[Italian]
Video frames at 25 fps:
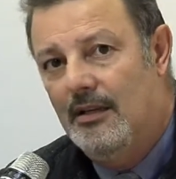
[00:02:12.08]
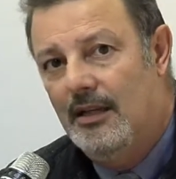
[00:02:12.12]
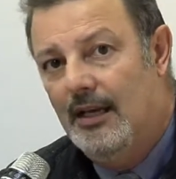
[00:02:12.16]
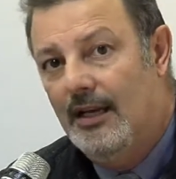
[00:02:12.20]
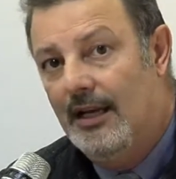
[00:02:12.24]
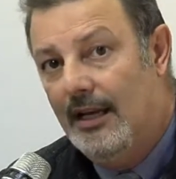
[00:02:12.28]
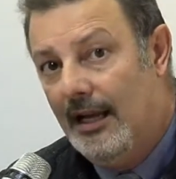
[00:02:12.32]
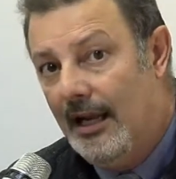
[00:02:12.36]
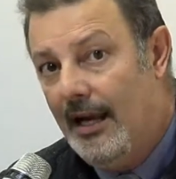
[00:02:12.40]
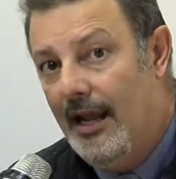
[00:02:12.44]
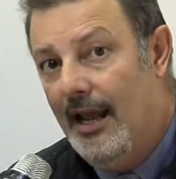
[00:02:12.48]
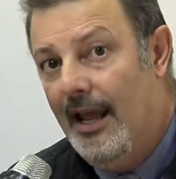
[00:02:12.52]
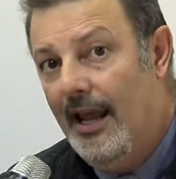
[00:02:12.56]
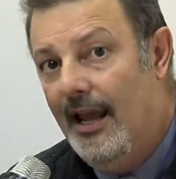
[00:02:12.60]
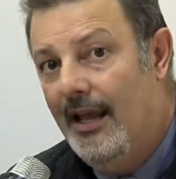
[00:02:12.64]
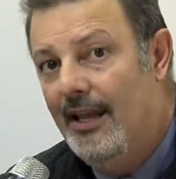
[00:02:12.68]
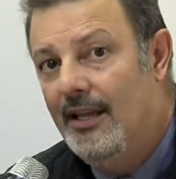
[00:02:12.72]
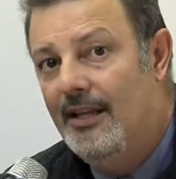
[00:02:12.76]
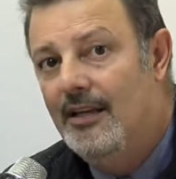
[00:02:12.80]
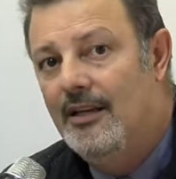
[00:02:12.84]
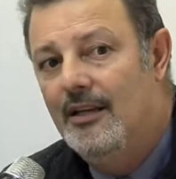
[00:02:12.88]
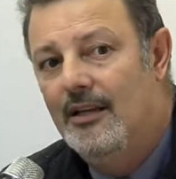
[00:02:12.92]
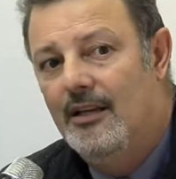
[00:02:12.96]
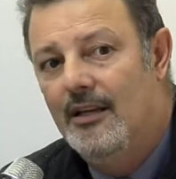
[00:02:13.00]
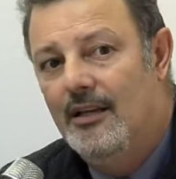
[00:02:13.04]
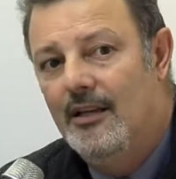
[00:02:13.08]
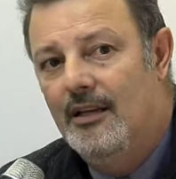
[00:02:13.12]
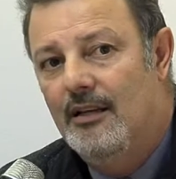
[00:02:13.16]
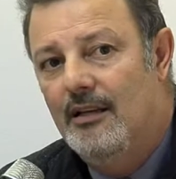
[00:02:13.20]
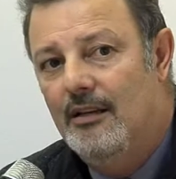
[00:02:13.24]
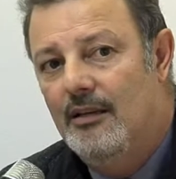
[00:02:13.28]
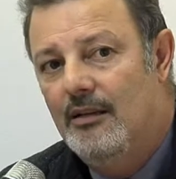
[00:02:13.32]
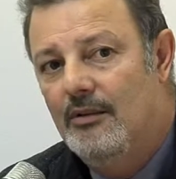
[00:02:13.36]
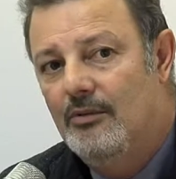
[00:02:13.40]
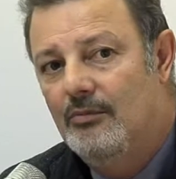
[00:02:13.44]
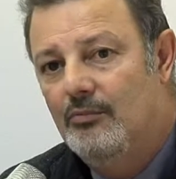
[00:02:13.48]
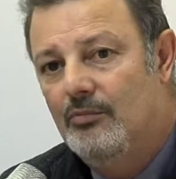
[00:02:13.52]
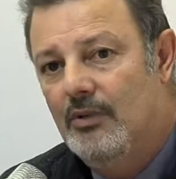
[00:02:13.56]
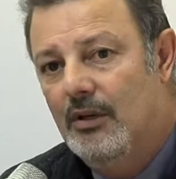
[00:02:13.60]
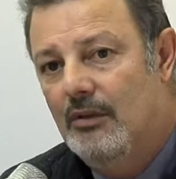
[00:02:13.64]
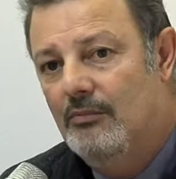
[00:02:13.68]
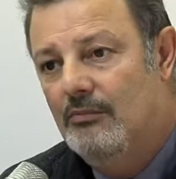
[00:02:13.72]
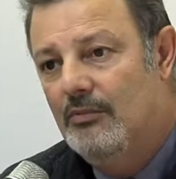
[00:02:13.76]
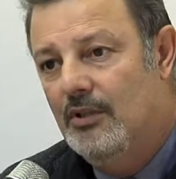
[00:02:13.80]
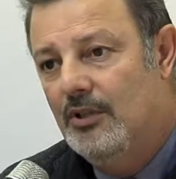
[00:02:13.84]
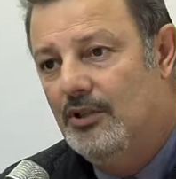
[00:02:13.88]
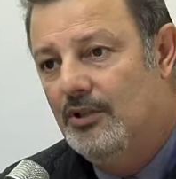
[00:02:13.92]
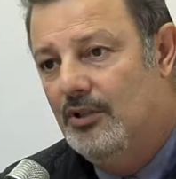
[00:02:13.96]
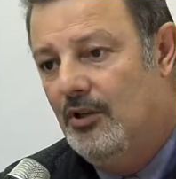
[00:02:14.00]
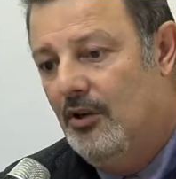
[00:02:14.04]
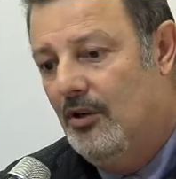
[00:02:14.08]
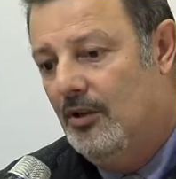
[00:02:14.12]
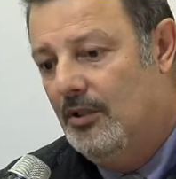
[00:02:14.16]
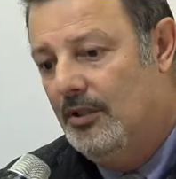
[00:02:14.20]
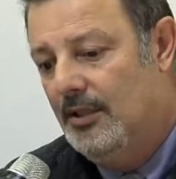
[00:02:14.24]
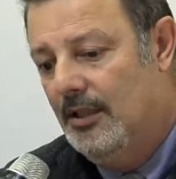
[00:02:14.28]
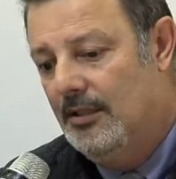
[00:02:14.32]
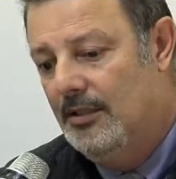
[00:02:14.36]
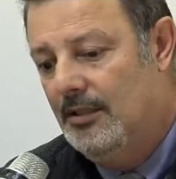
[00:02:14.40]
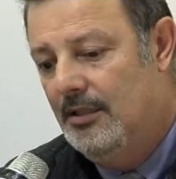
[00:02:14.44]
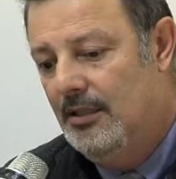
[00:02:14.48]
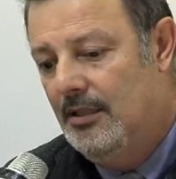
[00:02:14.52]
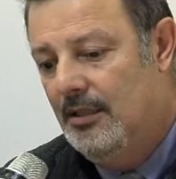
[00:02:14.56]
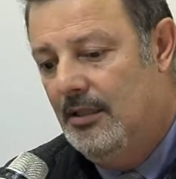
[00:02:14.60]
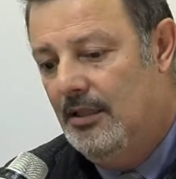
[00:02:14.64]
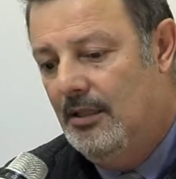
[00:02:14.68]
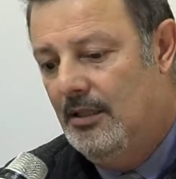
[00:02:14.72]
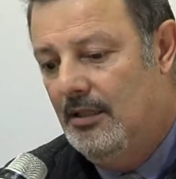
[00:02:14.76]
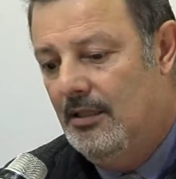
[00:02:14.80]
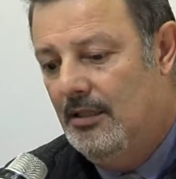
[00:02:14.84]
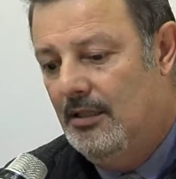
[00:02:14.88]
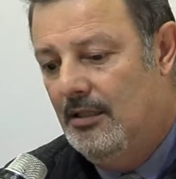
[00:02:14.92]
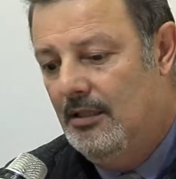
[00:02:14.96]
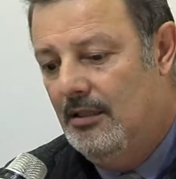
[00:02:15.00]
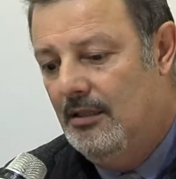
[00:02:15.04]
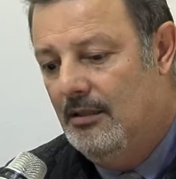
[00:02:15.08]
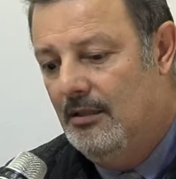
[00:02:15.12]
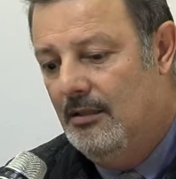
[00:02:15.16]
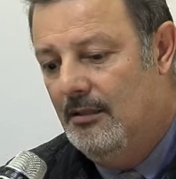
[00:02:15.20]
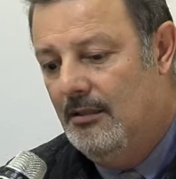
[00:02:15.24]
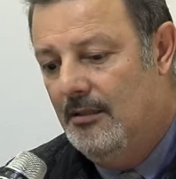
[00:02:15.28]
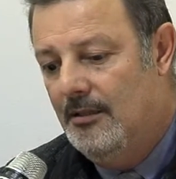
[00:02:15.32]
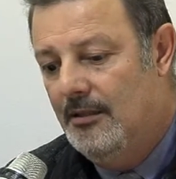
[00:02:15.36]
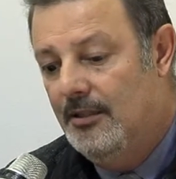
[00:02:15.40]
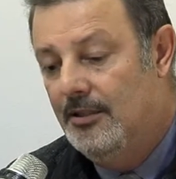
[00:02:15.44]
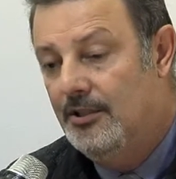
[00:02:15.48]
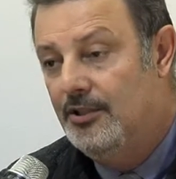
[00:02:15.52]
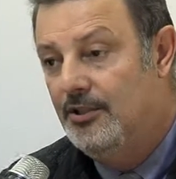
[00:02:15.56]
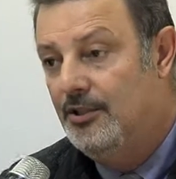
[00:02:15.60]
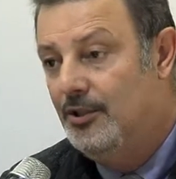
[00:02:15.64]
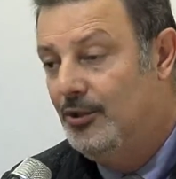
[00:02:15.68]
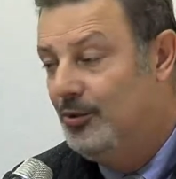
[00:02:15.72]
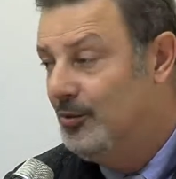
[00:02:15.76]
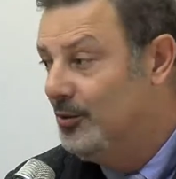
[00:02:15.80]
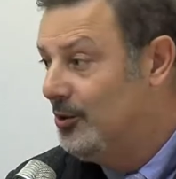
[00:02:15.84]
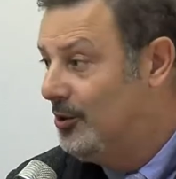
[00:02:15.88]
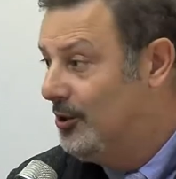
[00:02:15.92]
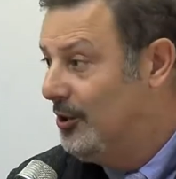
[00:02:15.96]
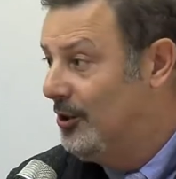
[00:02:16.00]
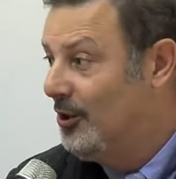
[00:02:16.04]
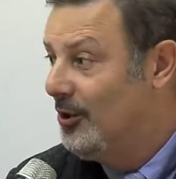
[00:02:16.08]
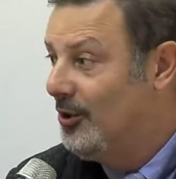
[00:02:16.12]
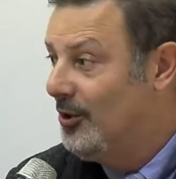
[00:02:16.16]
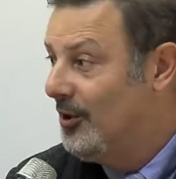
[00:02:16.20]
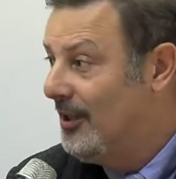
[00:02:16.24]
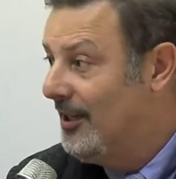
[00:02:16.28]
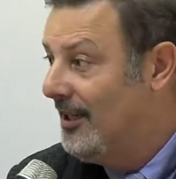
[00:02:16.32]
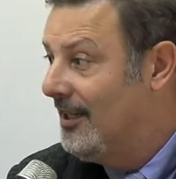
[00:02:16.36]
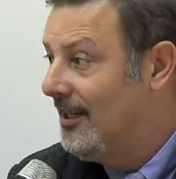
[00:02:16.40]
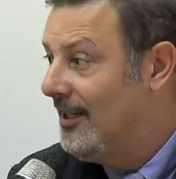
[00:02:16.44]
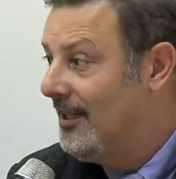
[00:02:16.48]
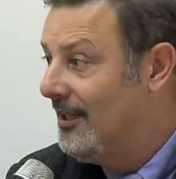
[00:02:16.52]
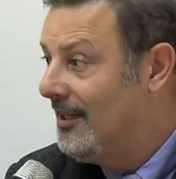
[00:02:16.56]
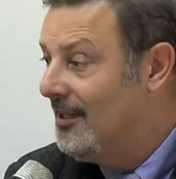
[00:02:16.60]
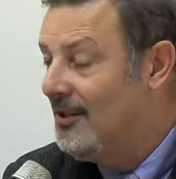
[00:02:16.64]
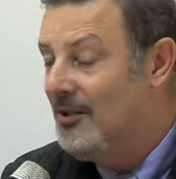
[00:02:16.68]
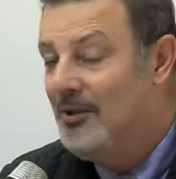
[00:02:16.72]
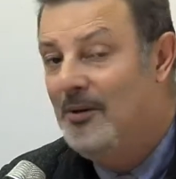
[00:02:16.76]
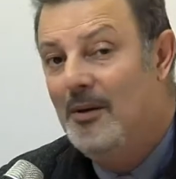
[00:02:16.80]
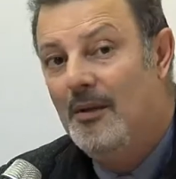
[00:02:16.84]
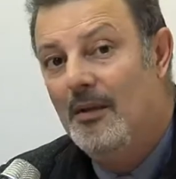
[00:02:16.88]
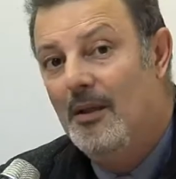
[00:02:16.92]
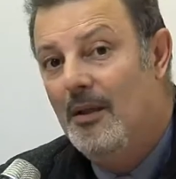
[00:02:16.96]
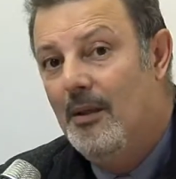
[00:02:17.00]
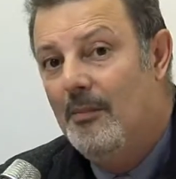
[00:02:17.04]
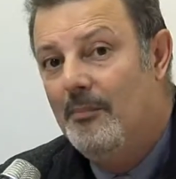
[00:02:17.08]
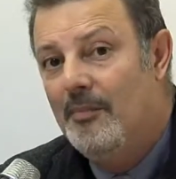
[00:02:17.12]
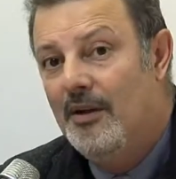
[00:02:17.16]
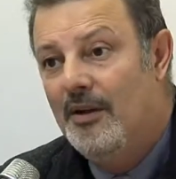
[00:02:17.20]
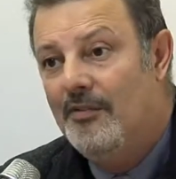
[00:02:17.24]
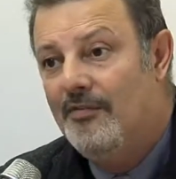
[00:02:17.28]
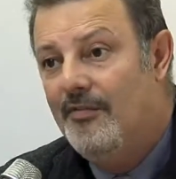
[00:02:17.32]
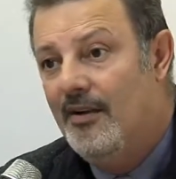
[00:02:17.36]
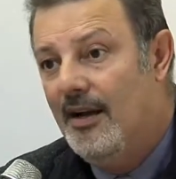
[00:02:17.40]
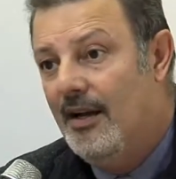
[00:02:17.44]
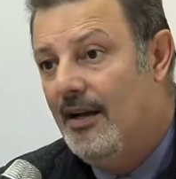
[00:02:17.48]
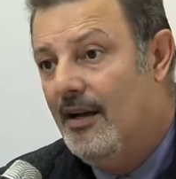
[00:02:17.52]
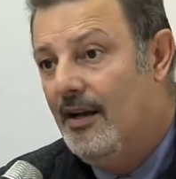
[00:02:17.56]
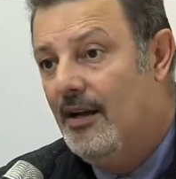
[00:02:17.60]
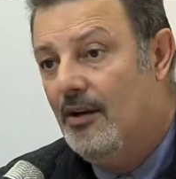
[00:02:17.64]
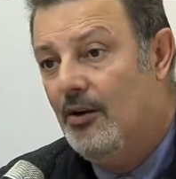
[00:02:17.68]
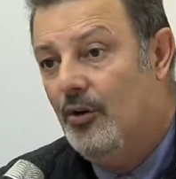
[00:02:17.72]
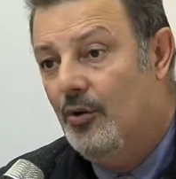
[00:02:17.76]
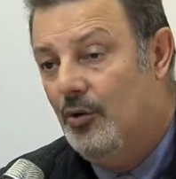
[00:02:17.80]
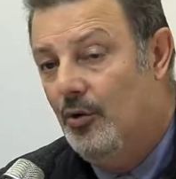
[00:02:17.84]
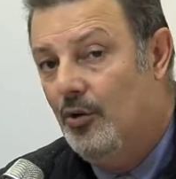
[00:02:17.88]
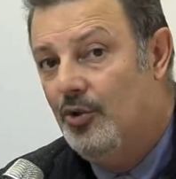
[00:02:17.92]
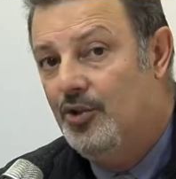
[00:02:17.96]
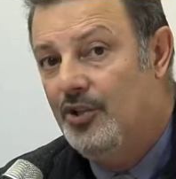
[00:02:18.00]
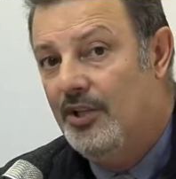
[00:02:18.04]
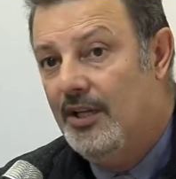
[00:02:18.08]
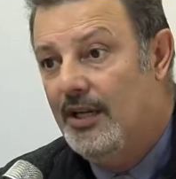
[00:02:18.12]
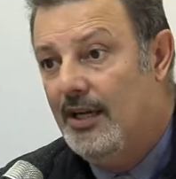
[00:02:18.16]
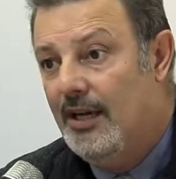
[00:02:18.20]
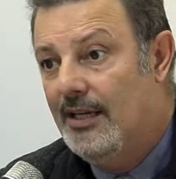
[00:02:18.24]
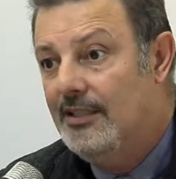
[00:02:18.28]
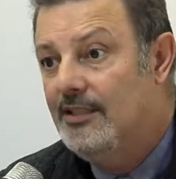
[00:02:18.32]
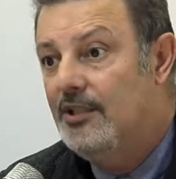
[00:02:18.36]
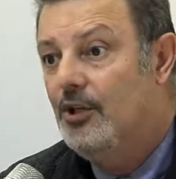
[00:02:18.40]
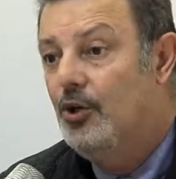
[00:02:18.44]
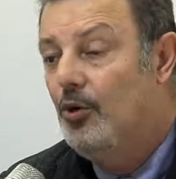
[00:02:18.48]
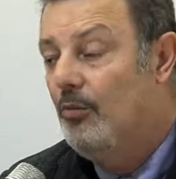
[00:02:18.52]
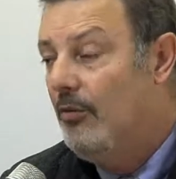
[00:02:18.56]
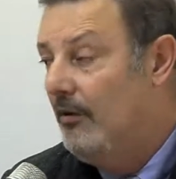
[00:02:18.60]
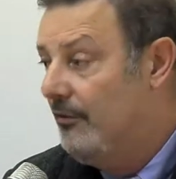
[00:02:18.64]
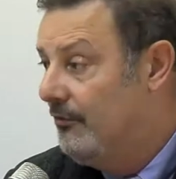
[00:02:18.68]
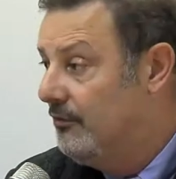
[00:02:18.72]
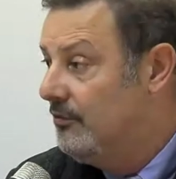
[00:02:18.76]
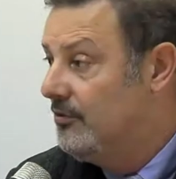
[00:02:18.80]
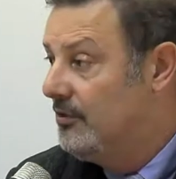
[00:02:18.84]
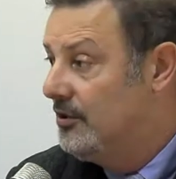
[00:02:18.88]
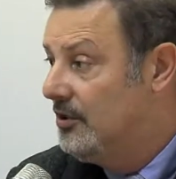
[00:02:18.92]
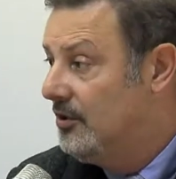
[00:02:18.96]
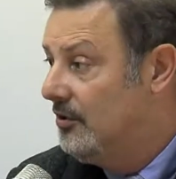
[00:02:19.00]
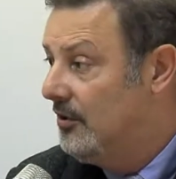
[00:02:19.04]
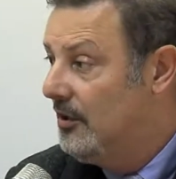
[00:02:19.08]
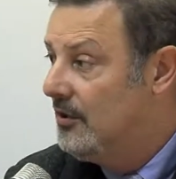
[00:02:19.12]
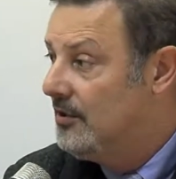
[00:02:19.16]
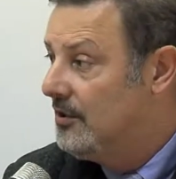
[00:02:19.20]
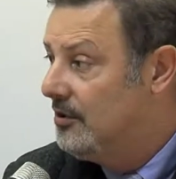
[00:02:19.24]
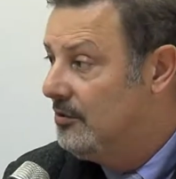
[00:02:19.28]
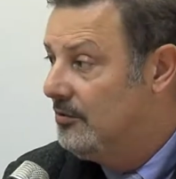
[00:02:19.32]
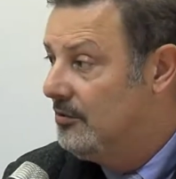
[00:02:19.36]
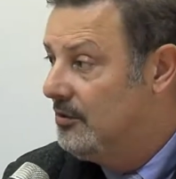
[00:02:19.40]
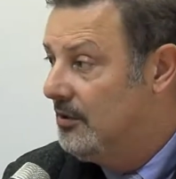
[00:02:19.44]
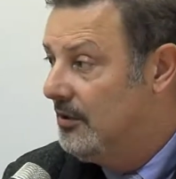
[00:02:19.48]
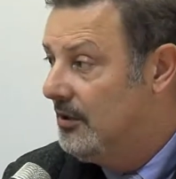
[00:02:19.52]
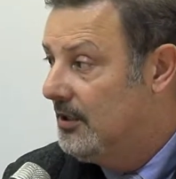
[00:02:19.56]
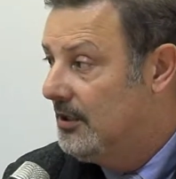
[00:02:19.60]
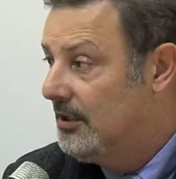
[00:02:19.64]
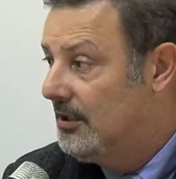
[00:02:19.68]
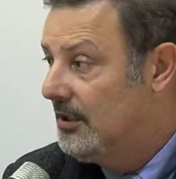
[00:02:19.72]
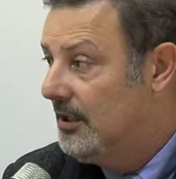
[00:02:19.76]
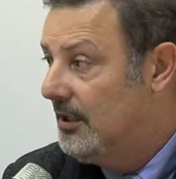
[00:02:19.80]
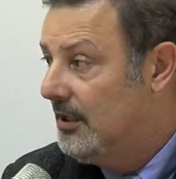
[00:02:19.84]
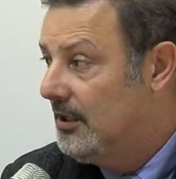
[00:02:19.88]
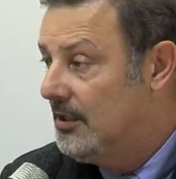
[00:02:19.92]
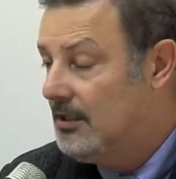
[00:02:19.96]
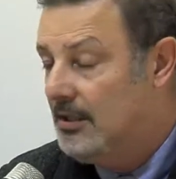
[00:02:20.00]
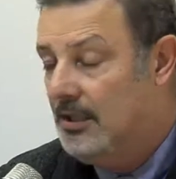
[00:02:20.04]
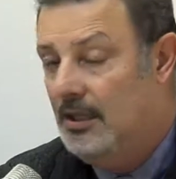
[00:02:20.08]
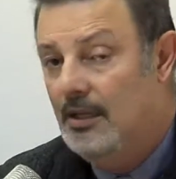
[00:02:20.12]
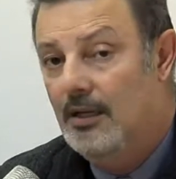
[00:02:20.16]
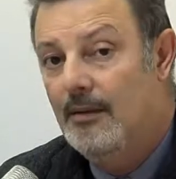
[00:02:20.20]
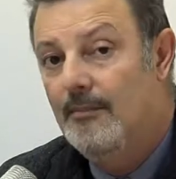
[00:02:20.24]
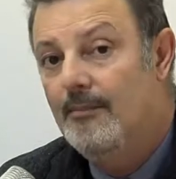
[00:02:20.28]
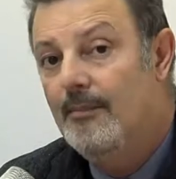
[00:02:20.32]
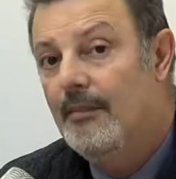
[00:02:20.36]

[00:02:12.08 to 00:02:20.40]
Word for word: crei una, una, sorta di istituzione ecco, per fare conoscere ai ragazzi come funziona l'istituzione stessa